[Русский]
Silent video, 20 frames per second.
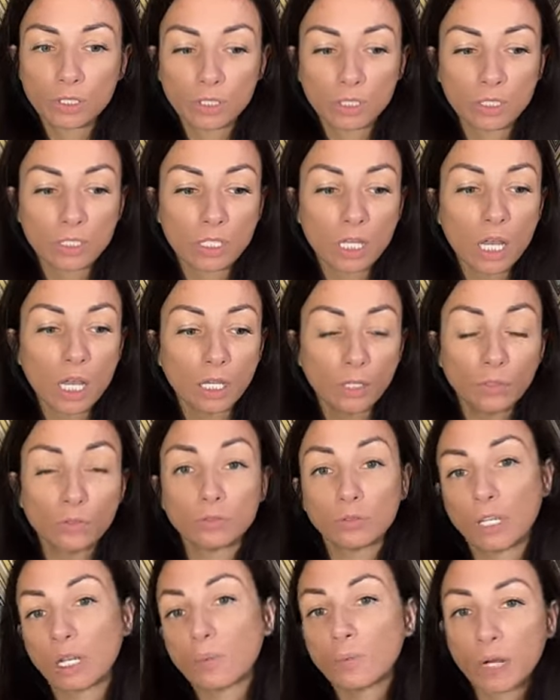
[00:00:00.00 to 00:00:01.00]
бизнес,
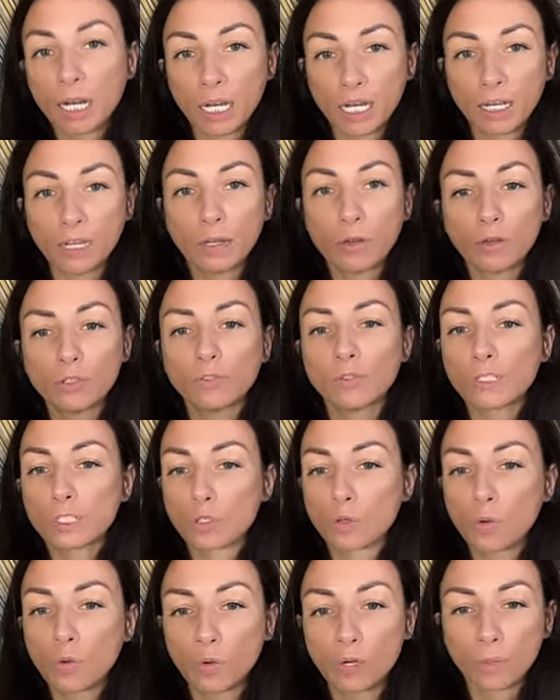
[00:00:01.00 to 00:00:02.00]
ну, нормальный, он
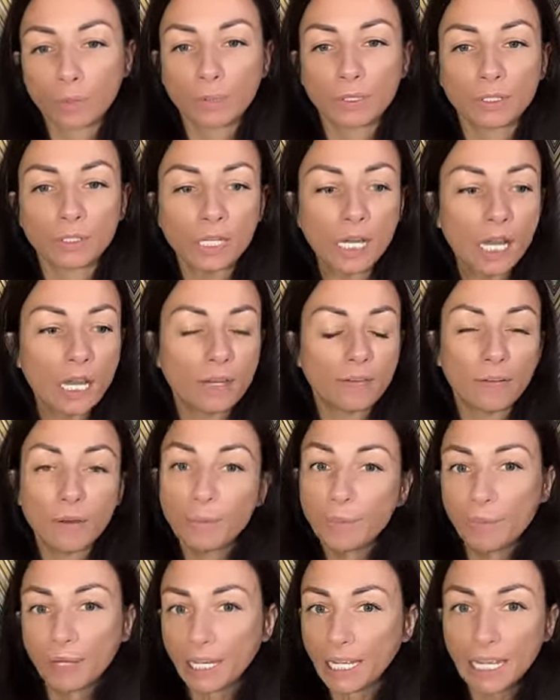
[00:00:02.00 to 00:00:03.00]
вас кормит,
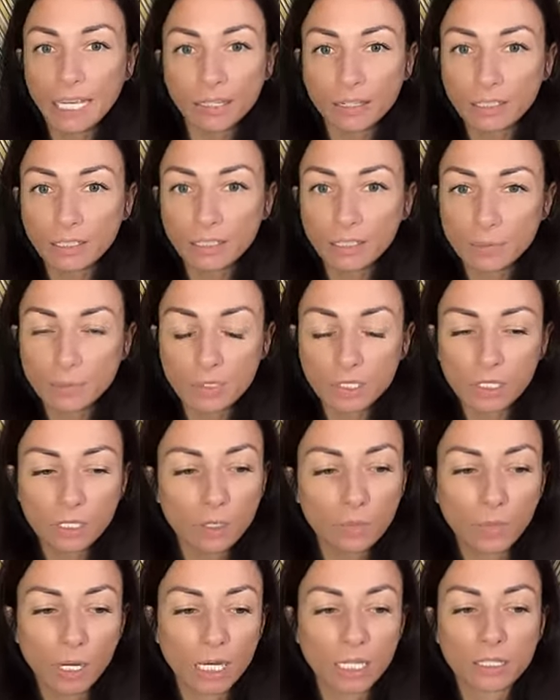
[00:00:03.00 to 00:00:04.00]
вам приятно этим
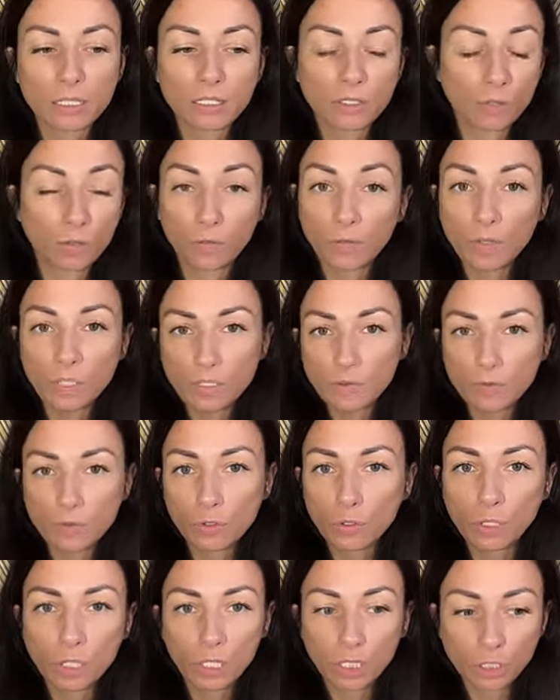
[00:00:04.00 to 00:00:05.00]
заниматься, у вас
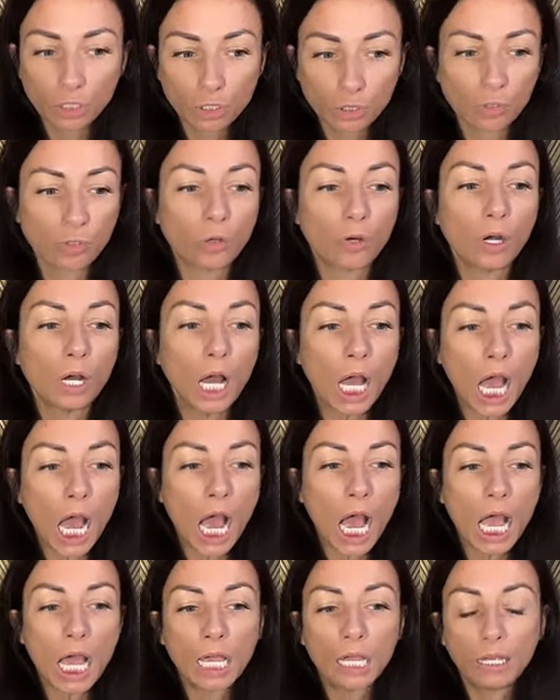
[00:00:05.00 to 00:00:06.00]
все хорошо.
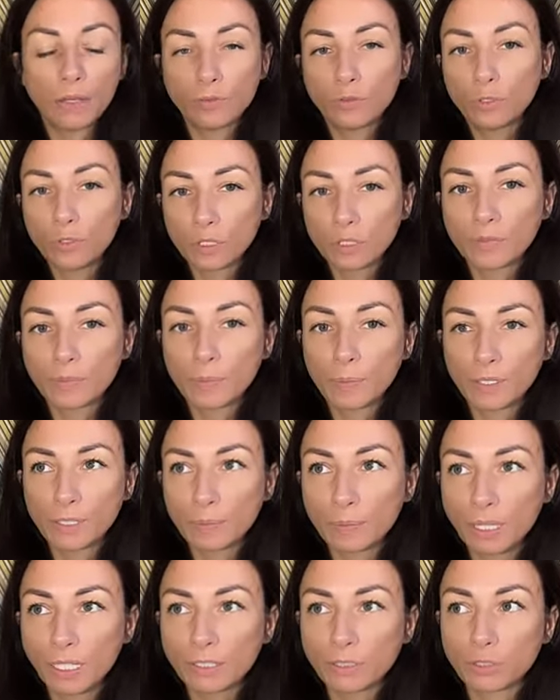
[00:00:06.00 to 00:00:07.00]
И вдруг вы
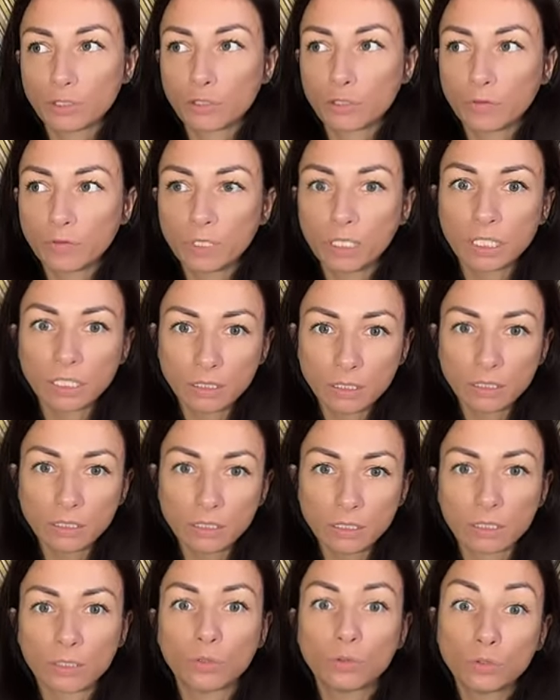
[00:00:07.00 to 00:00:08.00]
понимаете, что вы
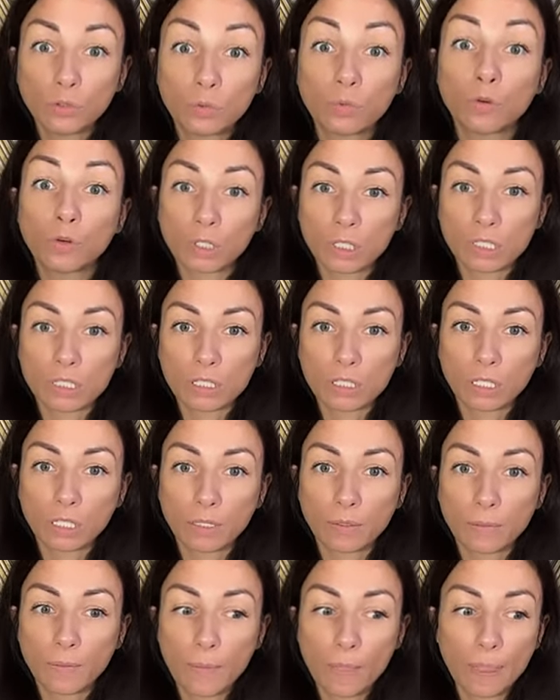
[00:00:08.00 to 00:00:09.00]
хотите
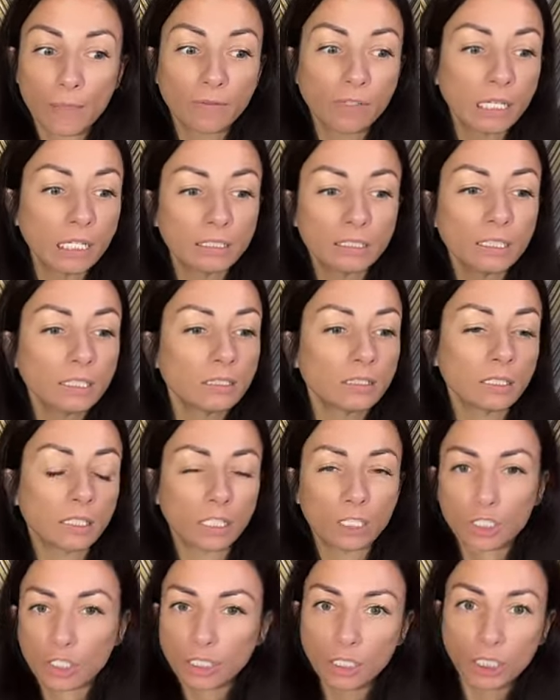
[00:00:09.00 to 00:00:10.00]
удвоиться, вы
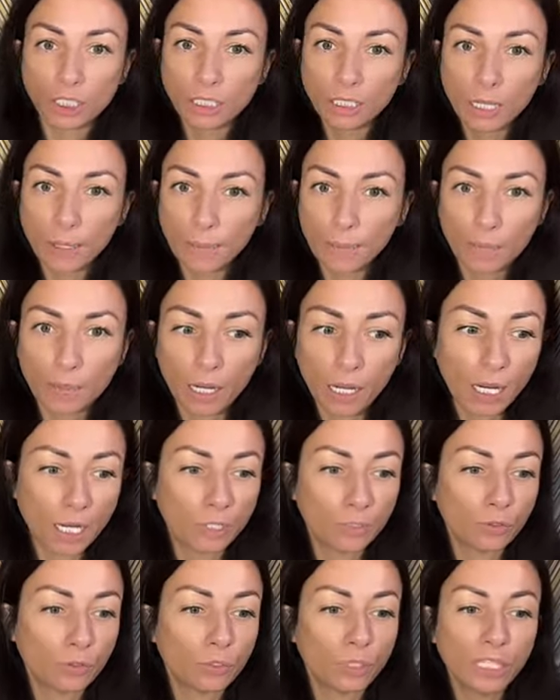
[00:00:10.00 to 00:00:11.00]
хотите расширить
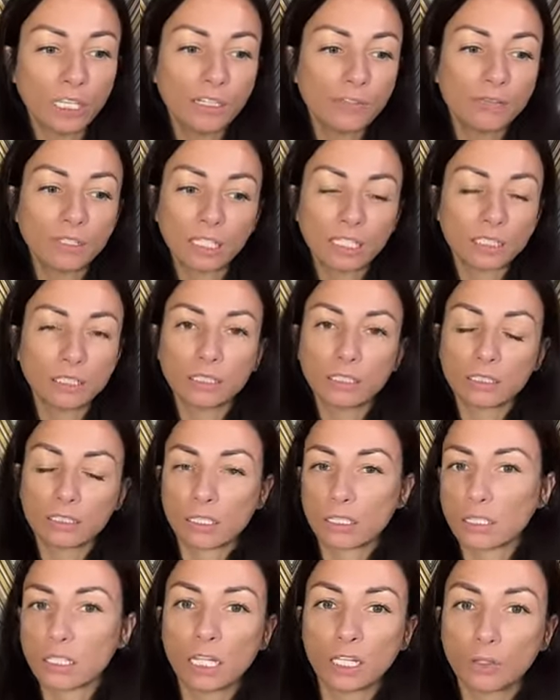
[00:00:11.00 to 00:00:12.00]
компанию, или вы
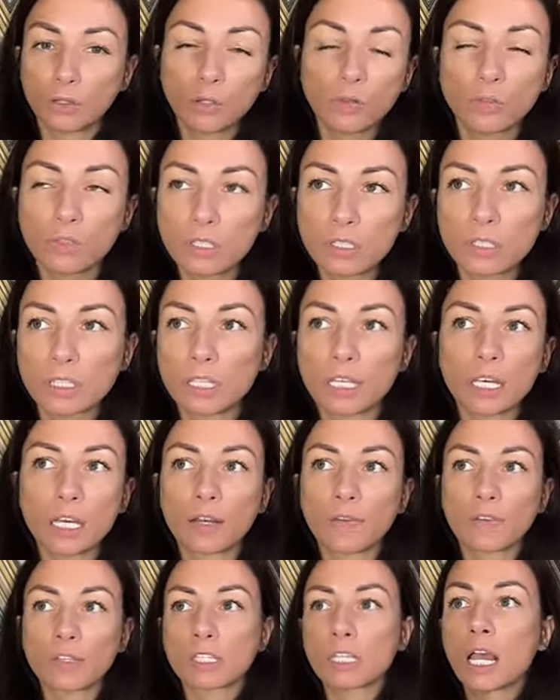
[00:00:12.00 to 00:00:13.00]
хотите создать новый
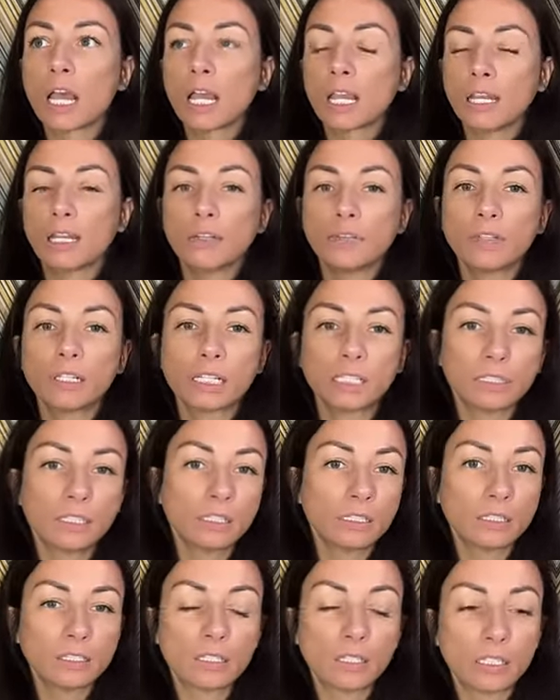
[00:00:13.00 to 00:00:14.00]
сервис, или вы
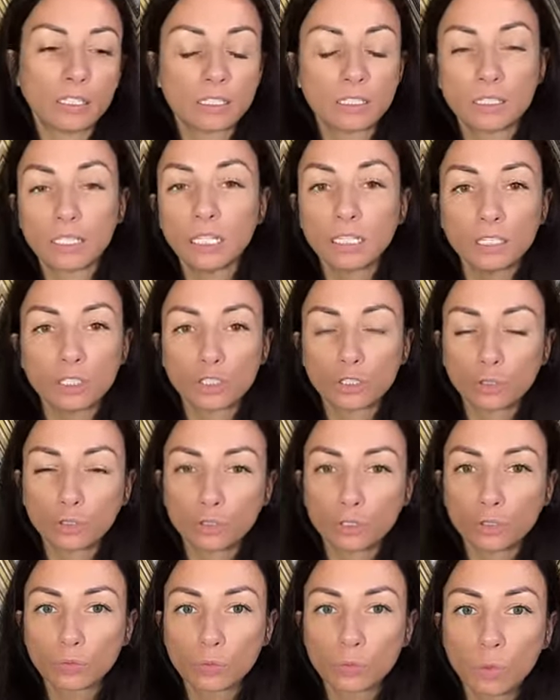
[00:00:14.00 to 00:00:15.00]
хотите сделать
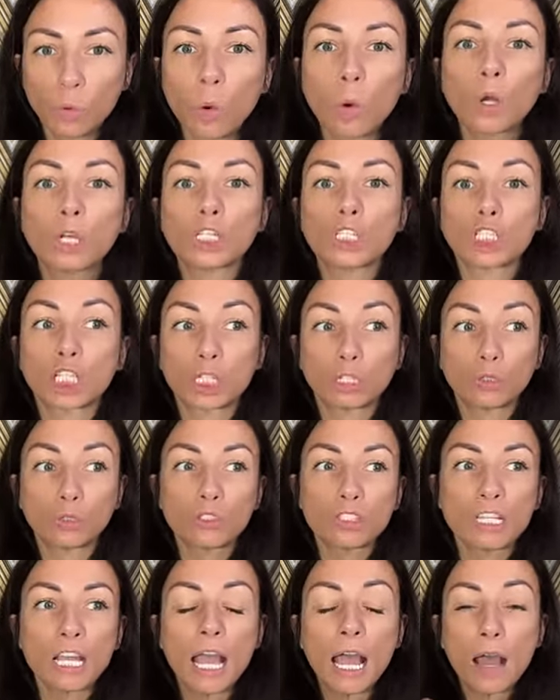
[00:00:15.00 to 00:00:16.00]
что-то больше.
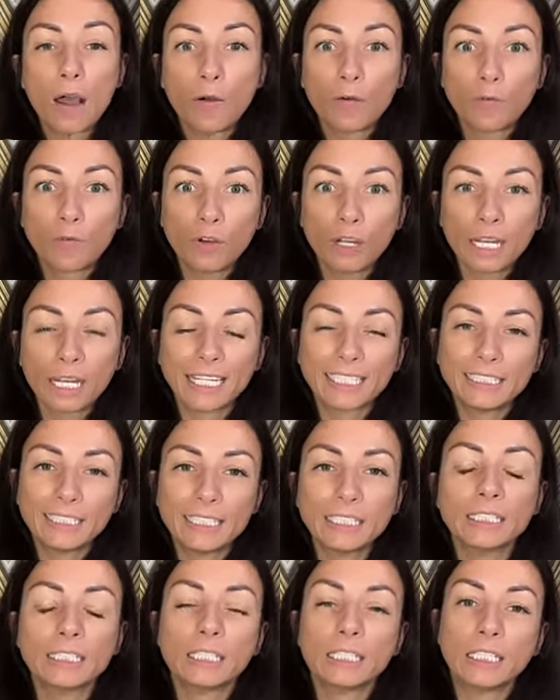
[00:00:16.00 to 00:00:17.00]
То есть вы
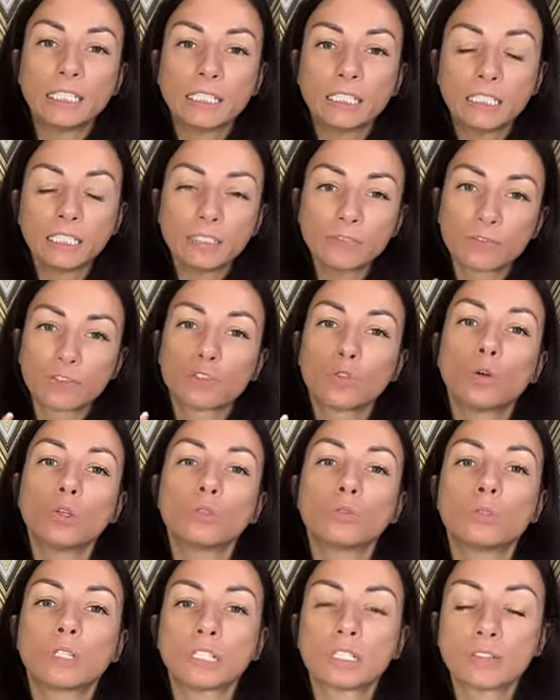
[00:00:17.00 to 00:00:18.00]
хотите идти в
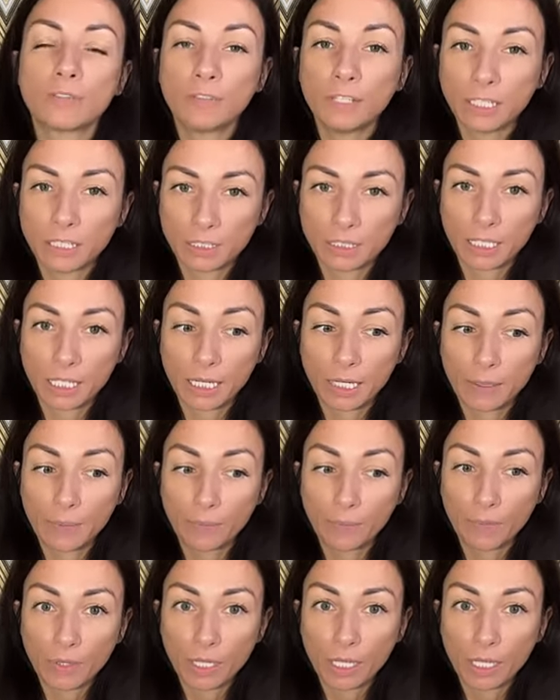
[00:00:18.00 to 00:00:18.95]
зону развития.